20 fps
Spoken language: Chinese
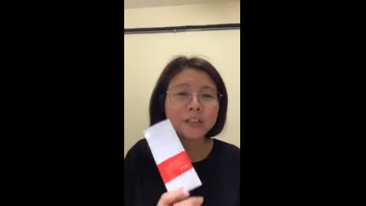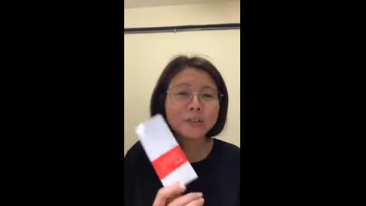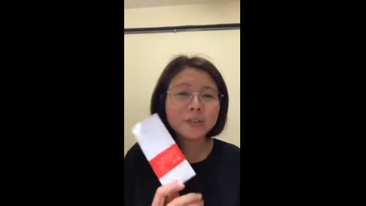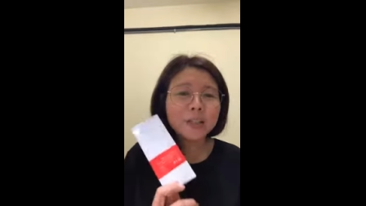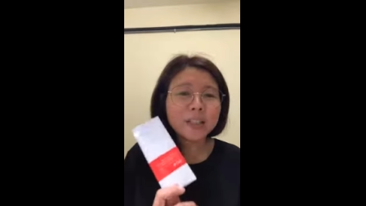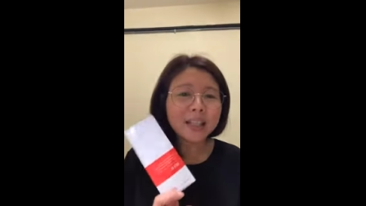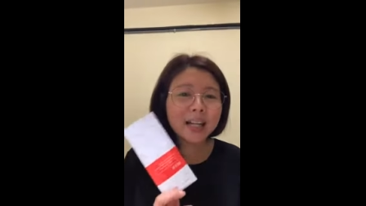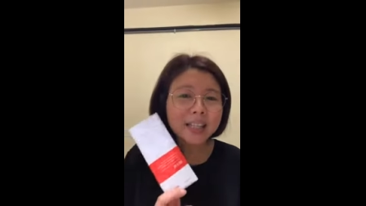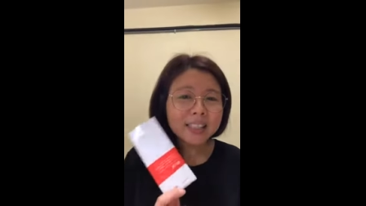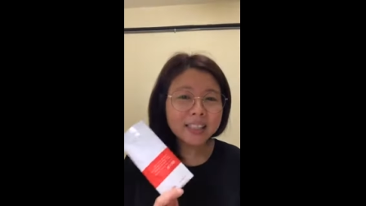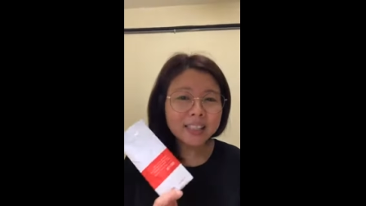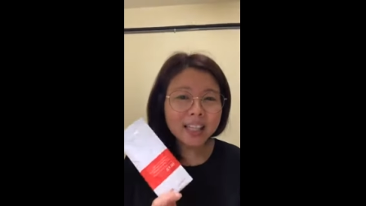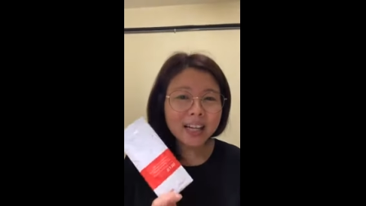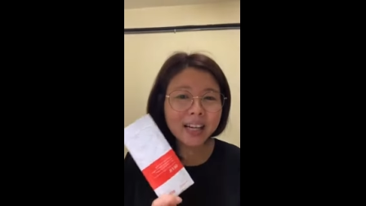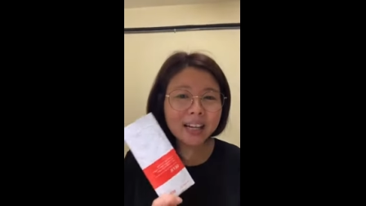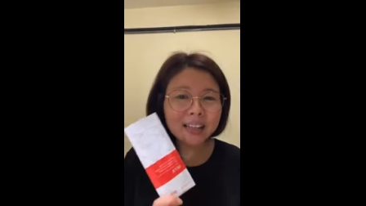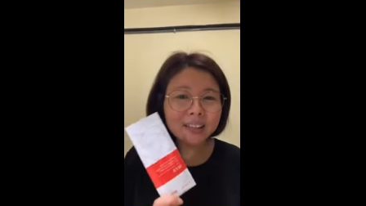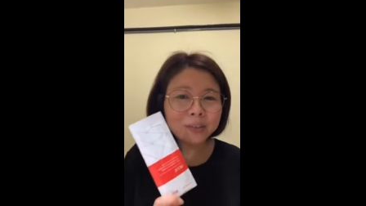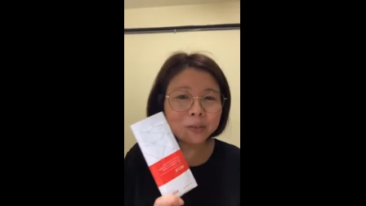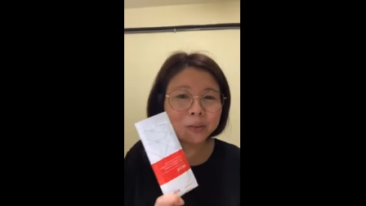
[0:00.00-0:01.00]
所以大
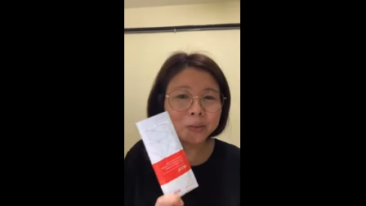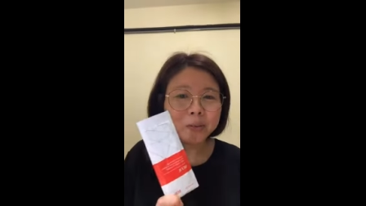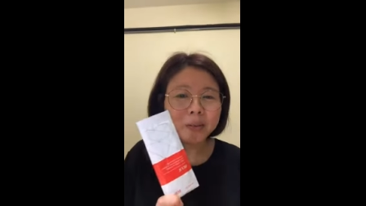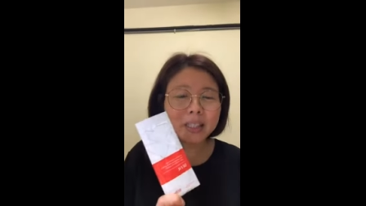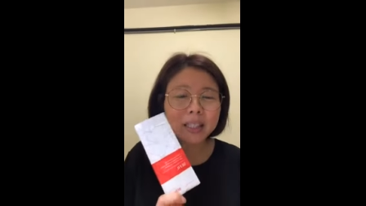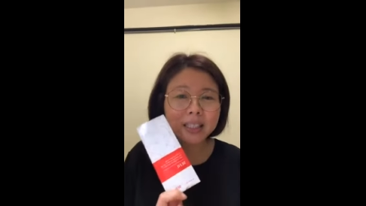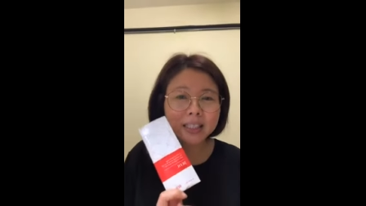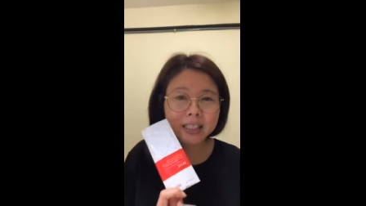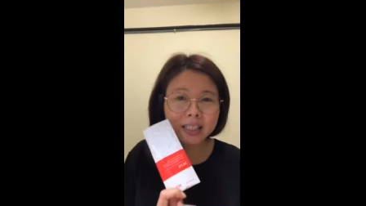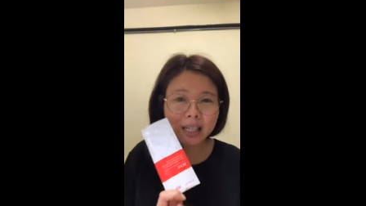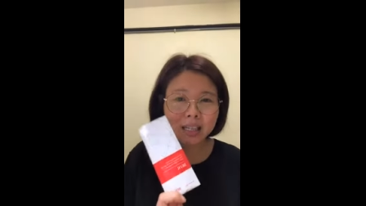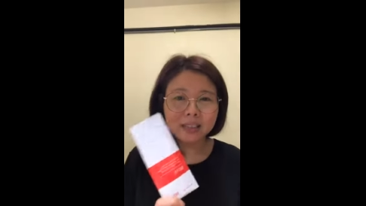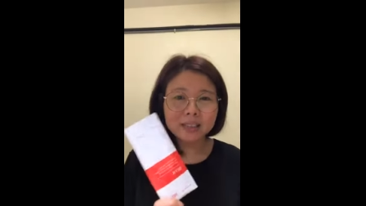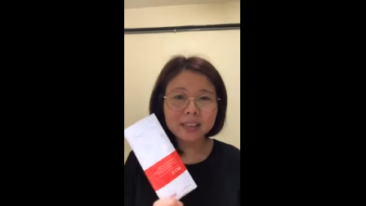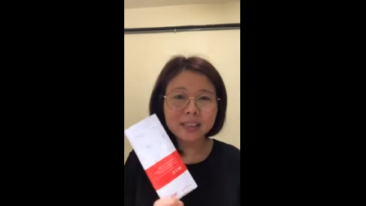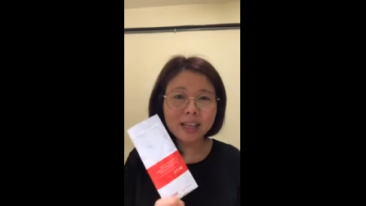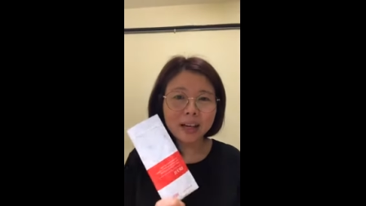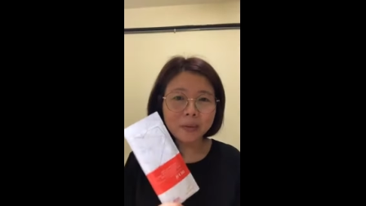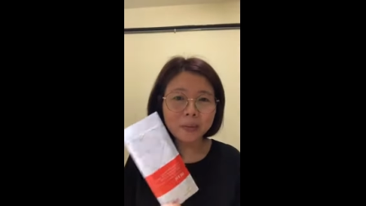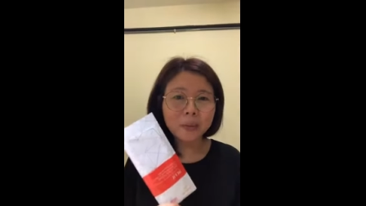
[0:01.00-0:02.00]
家如果也想
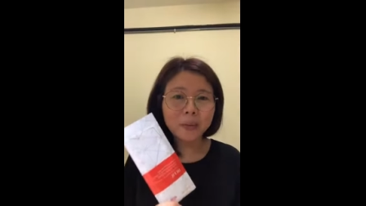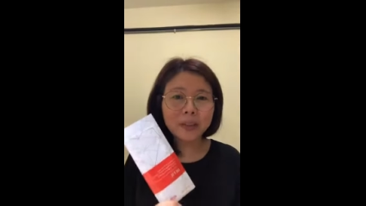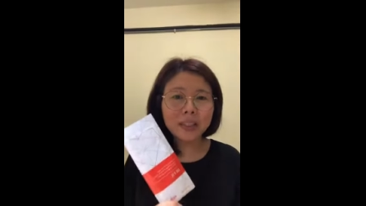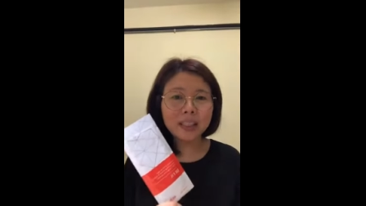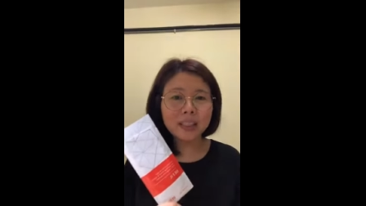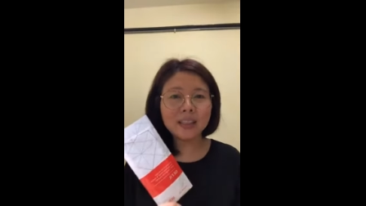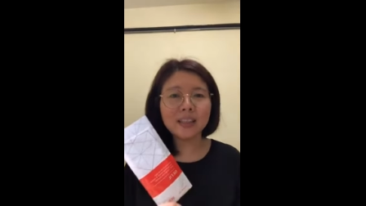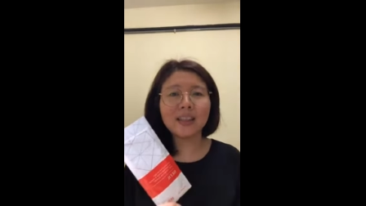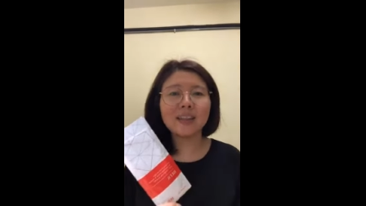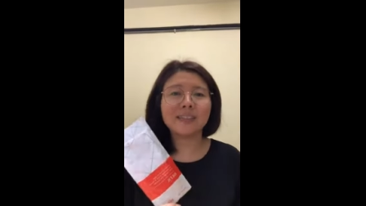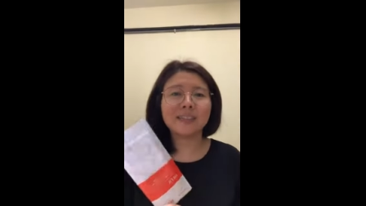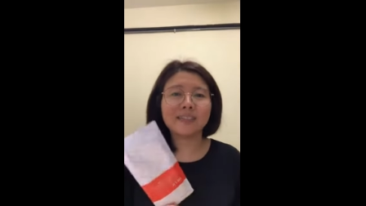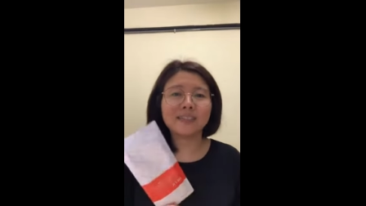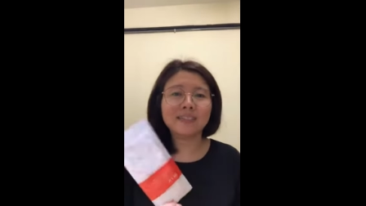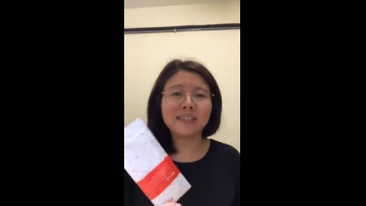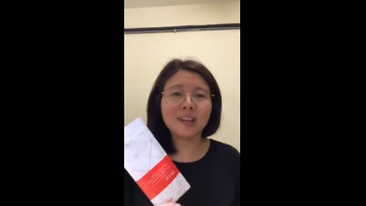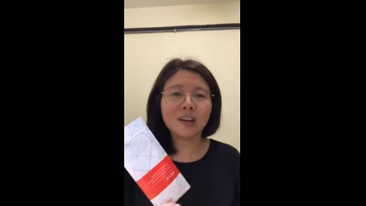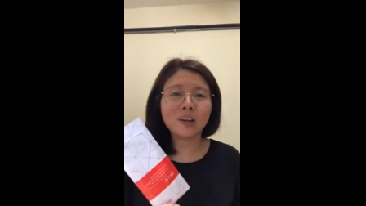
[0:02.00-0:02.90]
像我一样，